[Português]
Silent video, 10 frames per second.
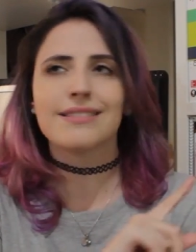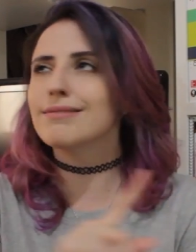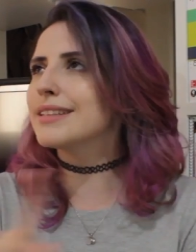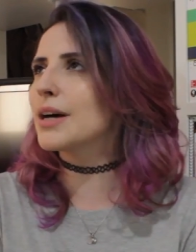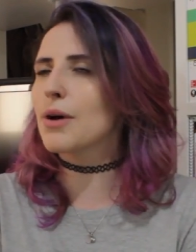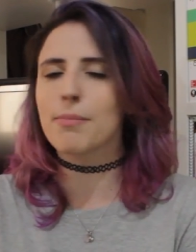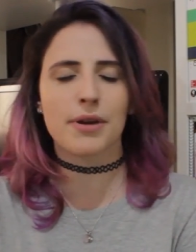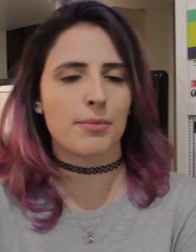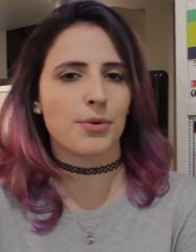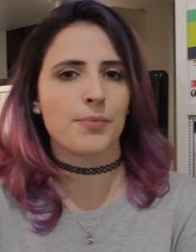não é
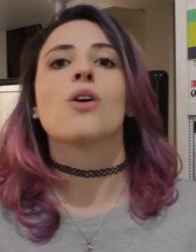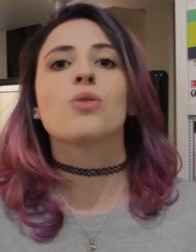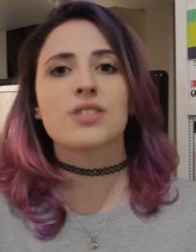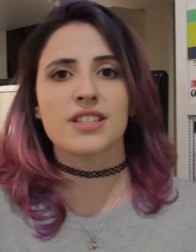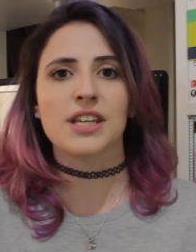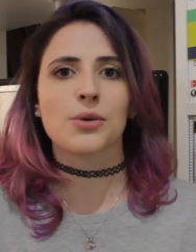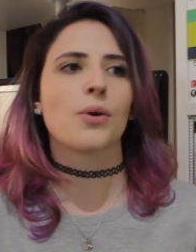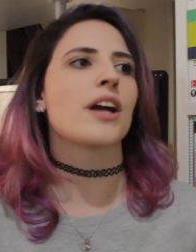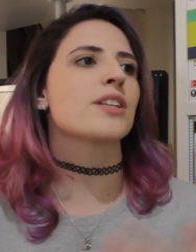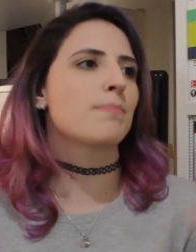primo. O
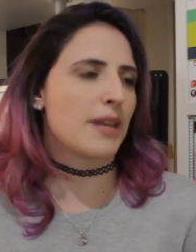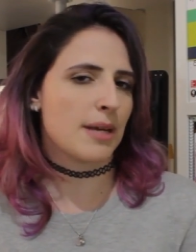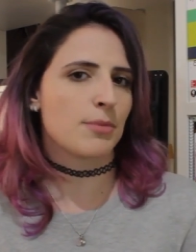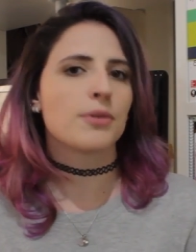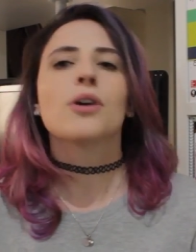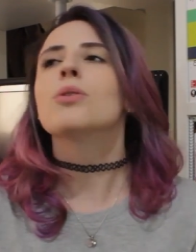5 é primo,